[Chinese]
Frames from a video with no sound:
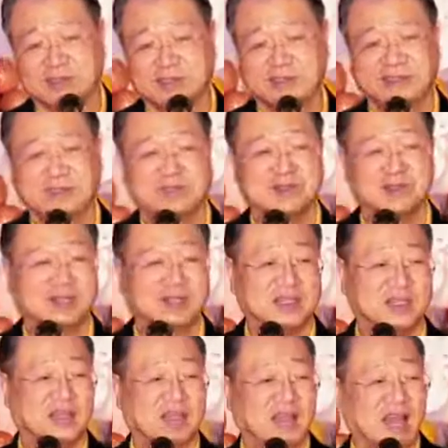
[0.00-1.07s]
反正这个女
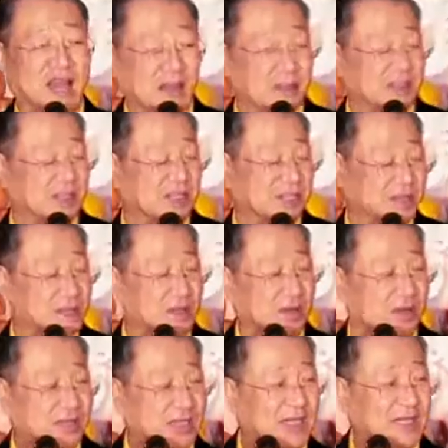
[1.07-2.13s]
的还蛮时
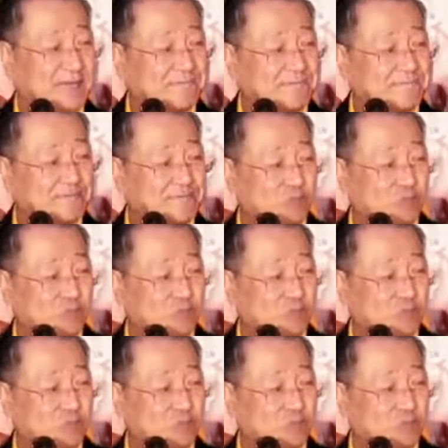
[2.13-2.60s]
髦的。